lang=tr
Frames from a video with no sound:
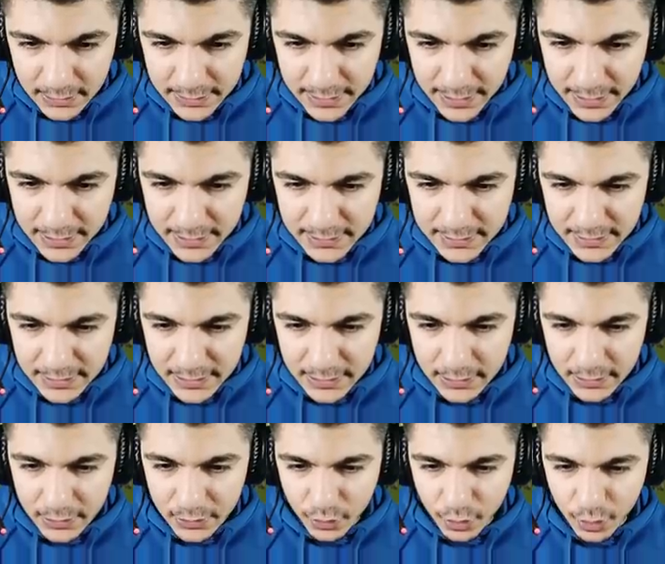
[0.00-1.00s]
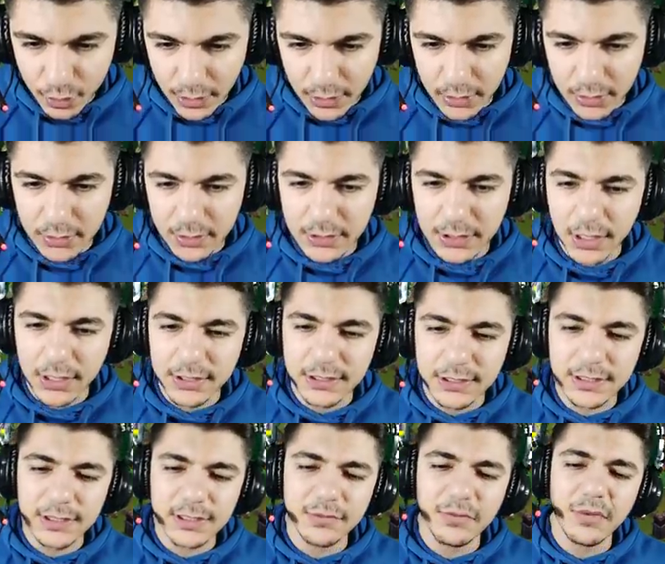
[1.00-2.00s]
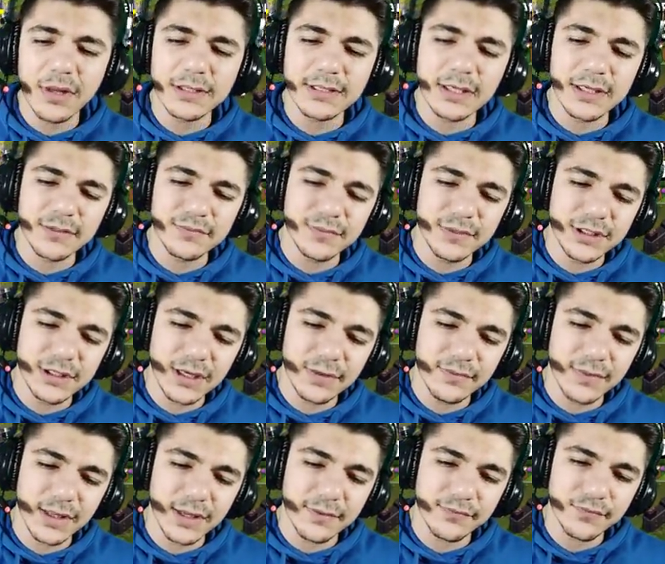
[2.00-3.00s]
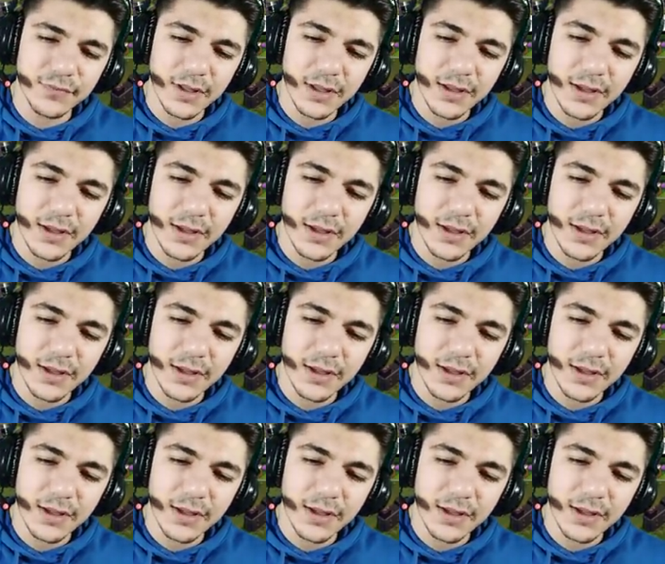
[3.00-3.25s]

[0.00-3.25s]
Gerekirse şuradan ya yıldırım atarım diyeceğim de.